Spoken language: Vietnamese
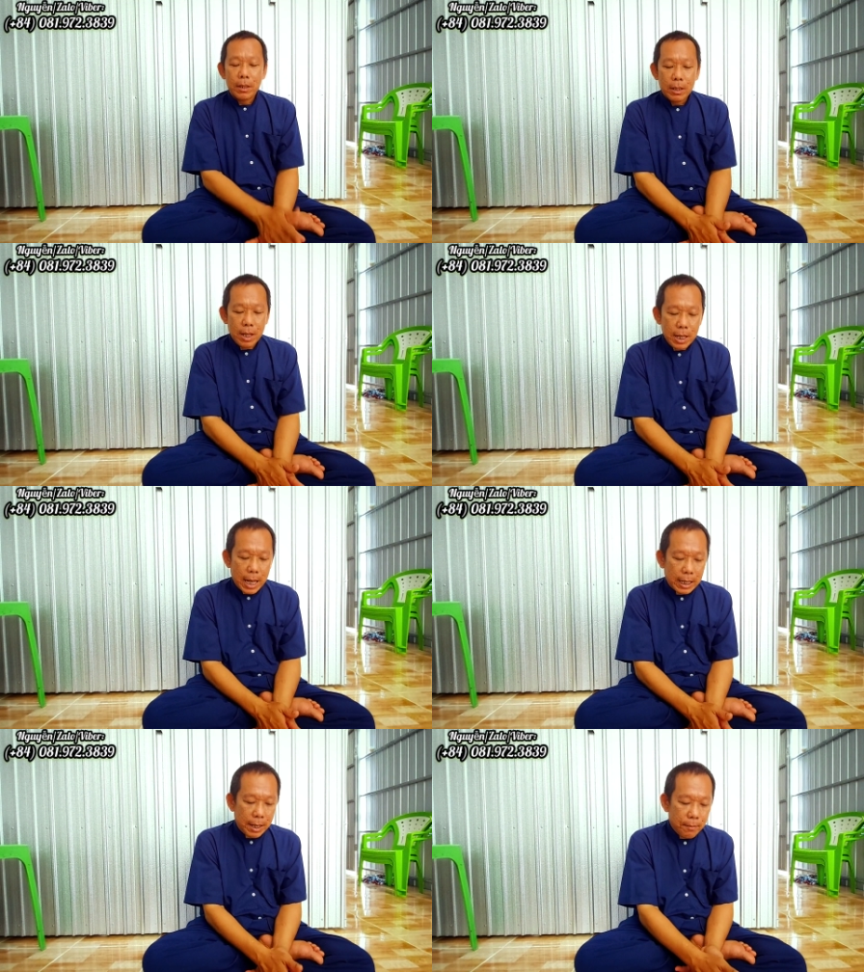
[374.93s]
như
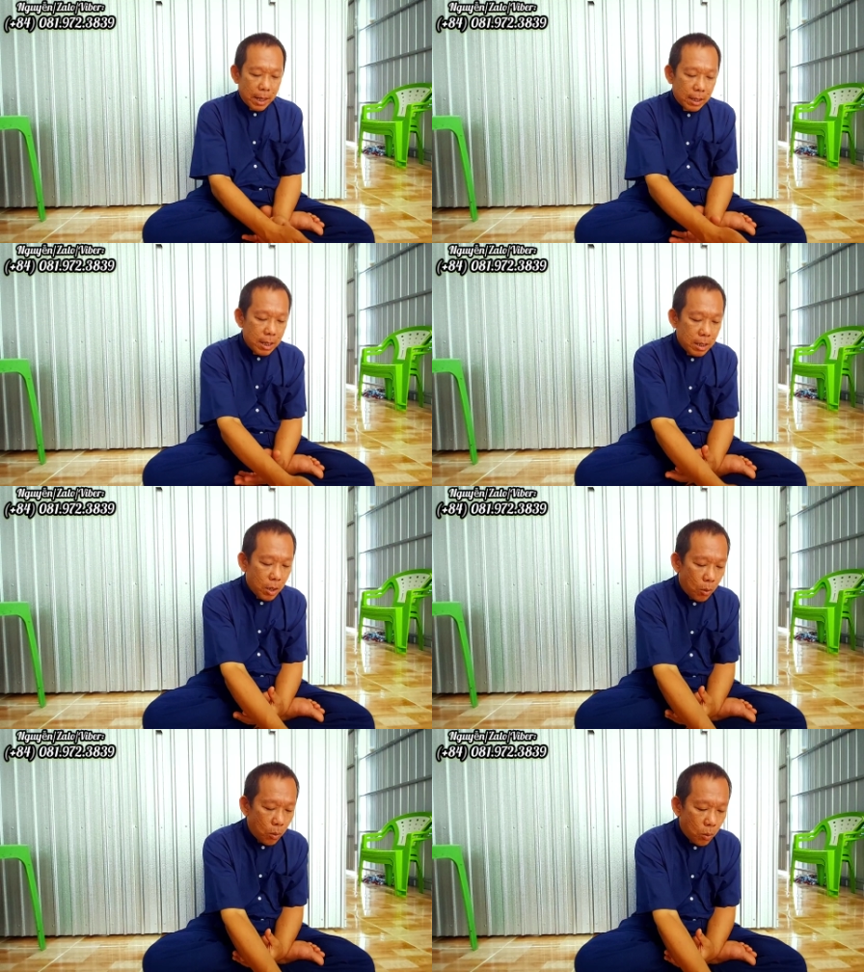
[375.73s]
vậy thì bất cứ
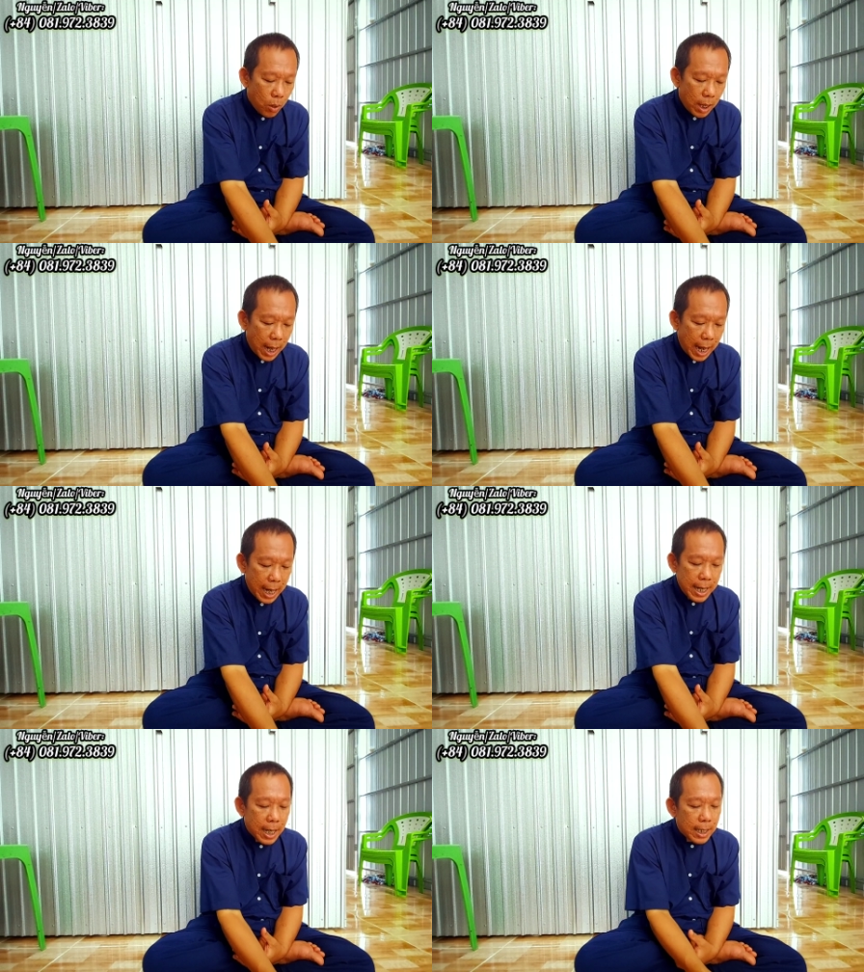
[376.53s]
dù
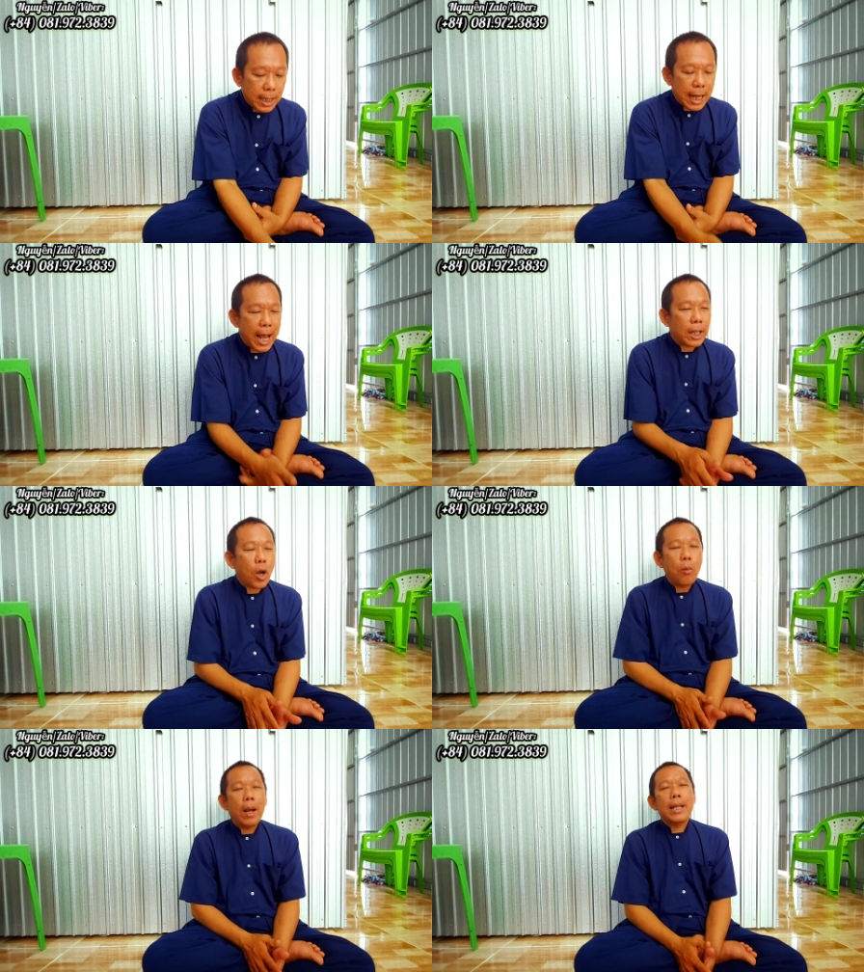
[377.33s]
ai đến với ta
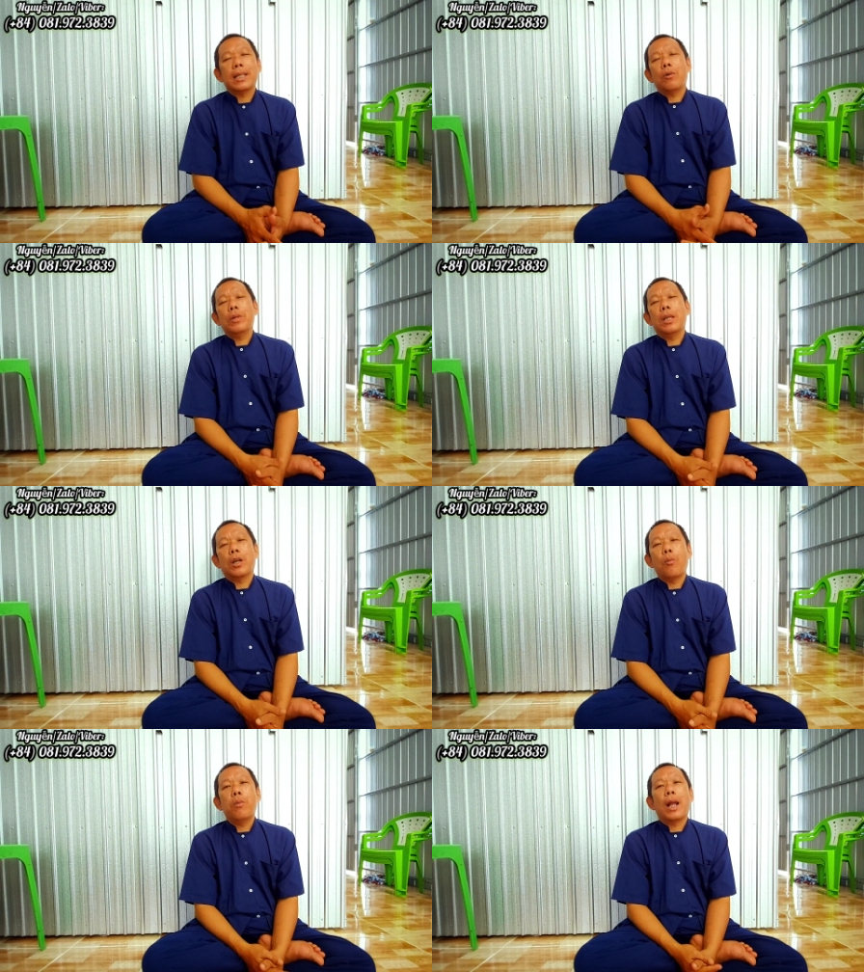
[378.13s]
tốt hay xấu gì
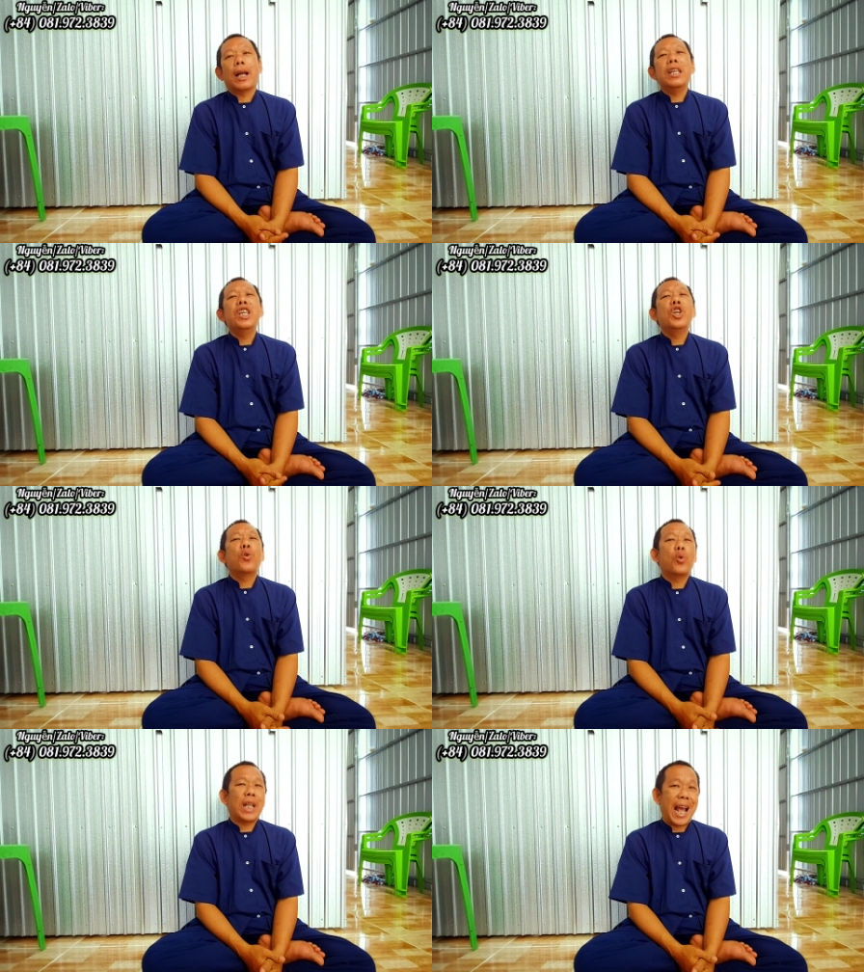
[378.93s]
cũng là cái duyên
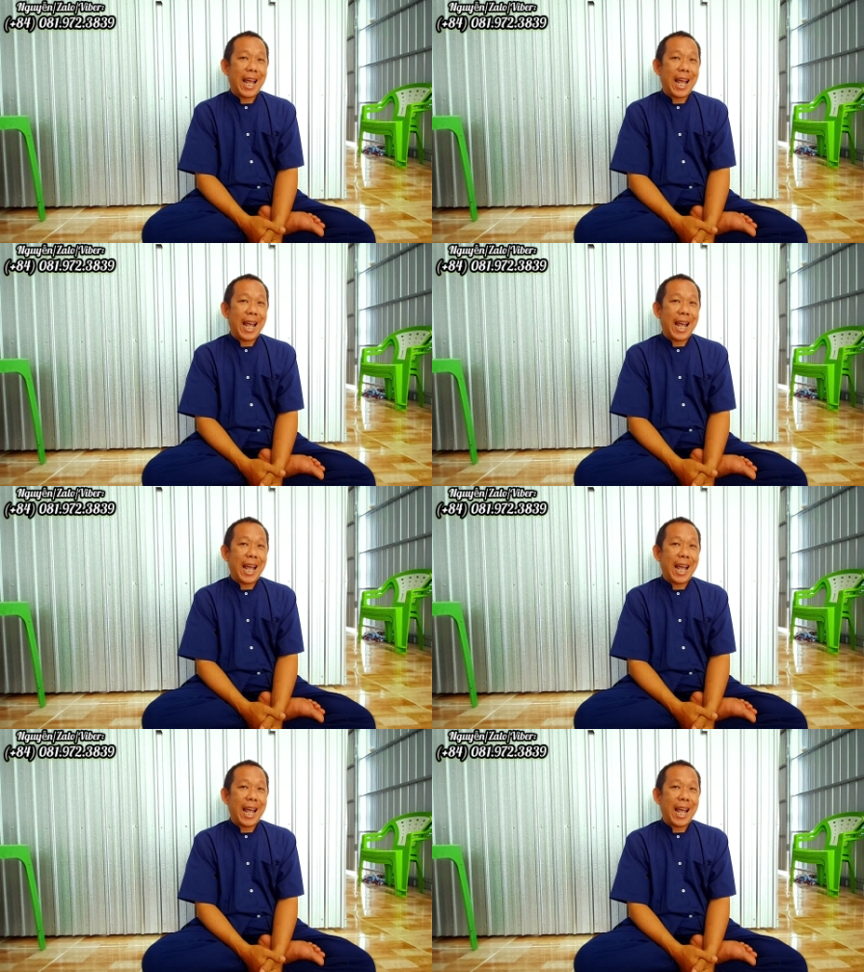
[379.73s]
của ta